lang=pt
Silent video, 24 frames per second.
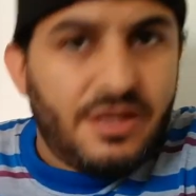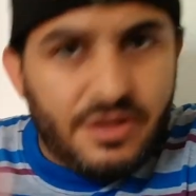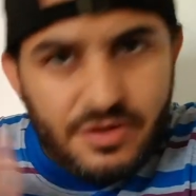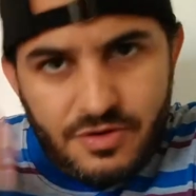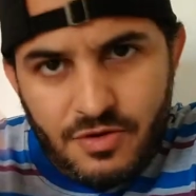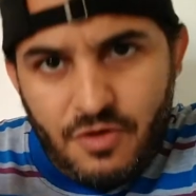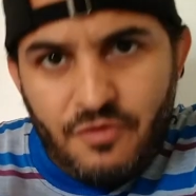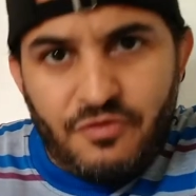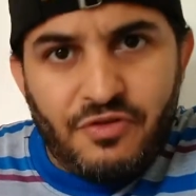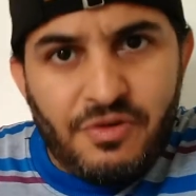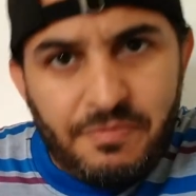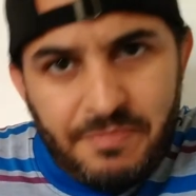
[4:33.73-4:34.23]

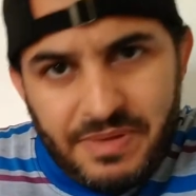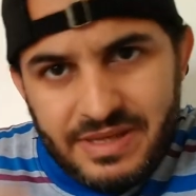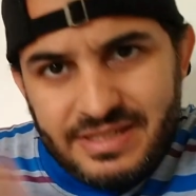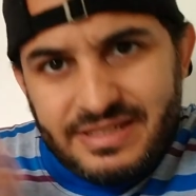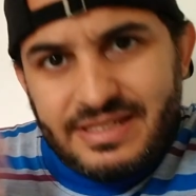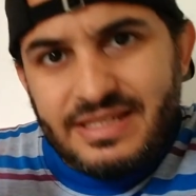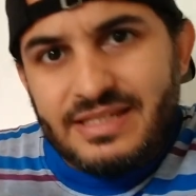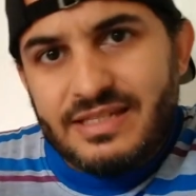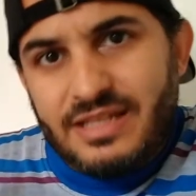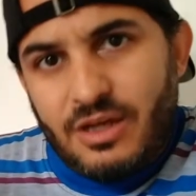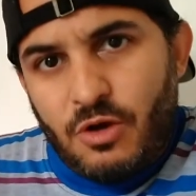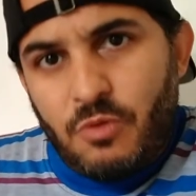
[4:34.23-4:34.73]
Eu fui
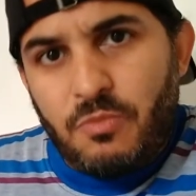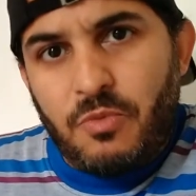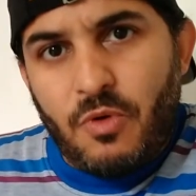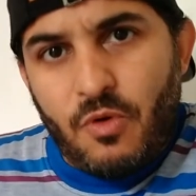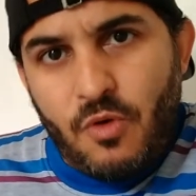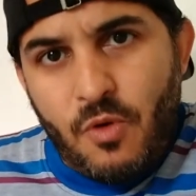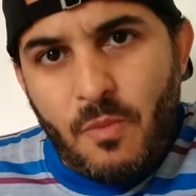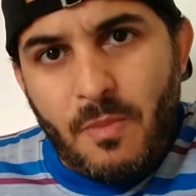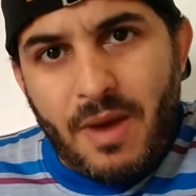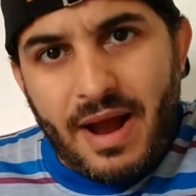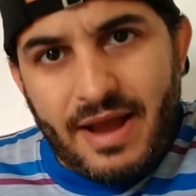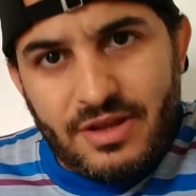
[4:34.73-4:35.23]
pesquisar um
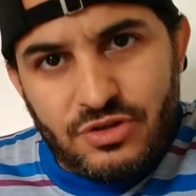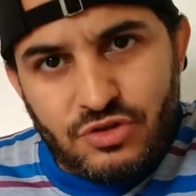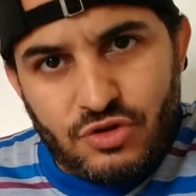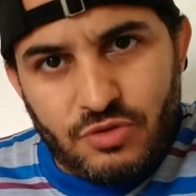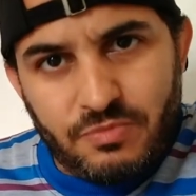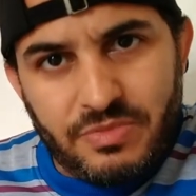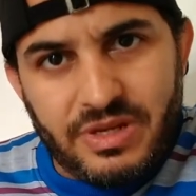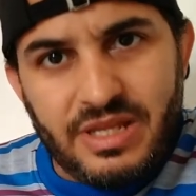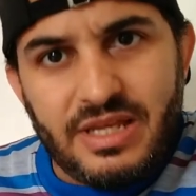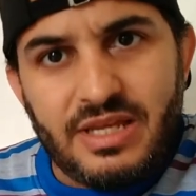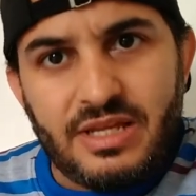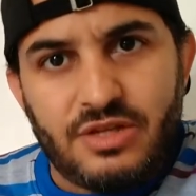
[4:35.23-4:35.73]
pouco mais
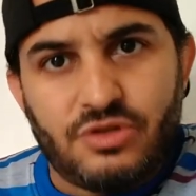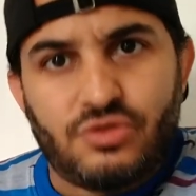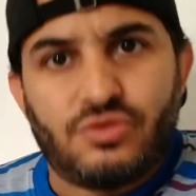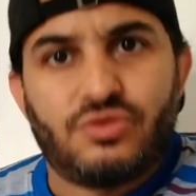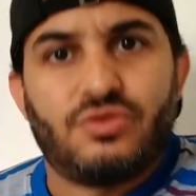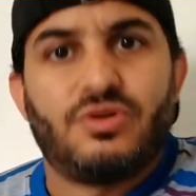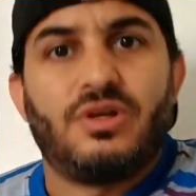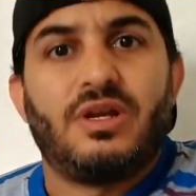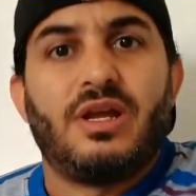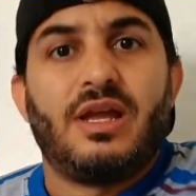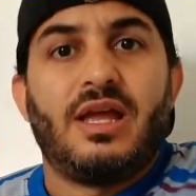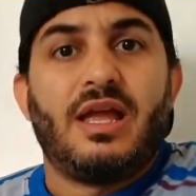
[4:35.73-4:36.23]
sobre isso.